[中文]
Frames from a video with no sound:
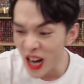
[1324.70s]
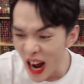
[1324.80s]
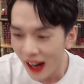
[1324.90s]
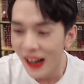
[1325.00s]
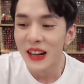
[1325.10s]
只！
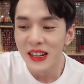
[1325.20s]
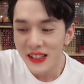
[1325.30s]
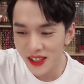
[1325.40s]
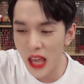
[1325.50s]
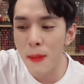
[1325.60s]

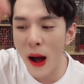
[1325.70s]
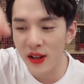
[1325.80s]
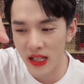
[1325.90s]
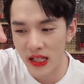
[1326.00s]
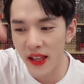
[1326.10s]
天猫
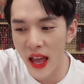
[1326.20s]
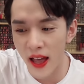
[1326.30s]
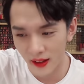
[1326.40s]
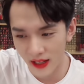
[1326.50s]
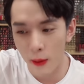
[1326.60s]
旗舰
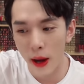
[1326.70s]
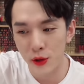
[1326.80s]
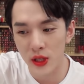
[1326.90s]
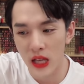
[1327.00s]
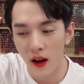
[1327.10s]
店，赶快
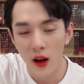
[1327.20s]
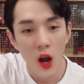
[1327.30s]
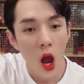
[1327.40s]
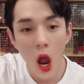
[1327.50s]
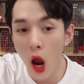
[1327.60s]
去抢
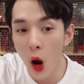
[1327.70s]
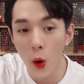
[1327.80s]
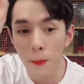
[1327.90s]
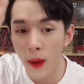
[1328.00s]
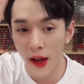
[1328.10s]

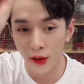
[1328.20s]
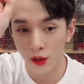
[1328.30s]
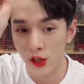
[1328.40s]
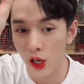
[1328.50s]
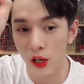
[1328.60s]
！Oh my
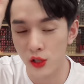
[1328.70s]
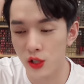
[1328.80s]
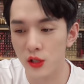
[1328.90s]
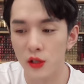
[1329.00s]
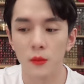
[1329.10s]

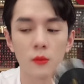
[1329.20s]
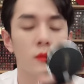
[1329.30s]
gosh！